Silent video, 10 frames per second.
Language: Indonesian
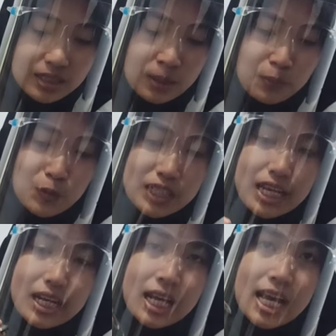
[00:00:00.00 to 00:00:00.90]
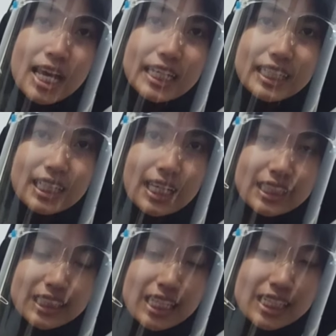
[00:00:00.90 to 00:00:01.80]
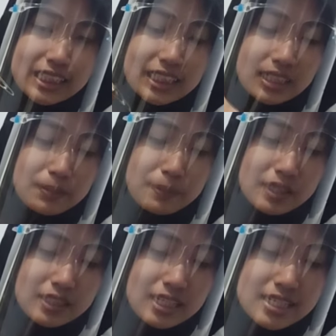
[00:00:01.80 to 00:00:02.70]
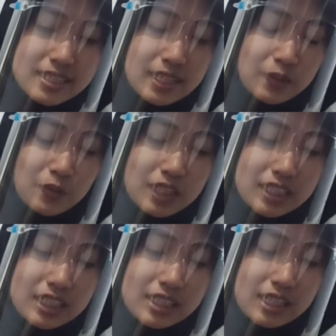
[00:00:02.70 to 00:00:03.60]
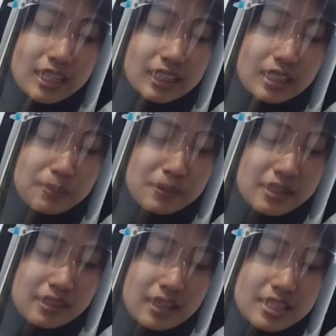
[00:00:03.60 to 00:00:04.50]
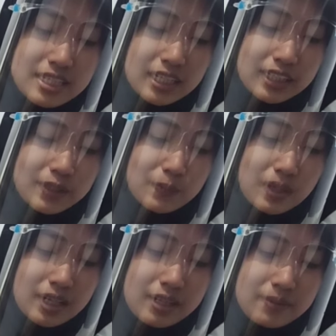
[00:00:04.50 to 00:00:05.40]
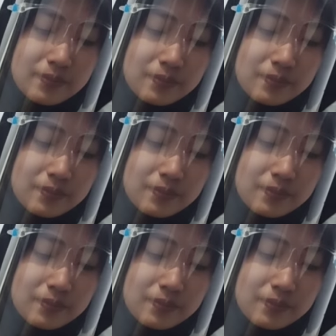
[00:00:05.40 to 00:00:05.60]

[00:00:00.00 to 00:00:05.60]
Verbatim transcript: Kemudian Dekatkan klip kertas satu tadi dengan klip kertas yang kedua.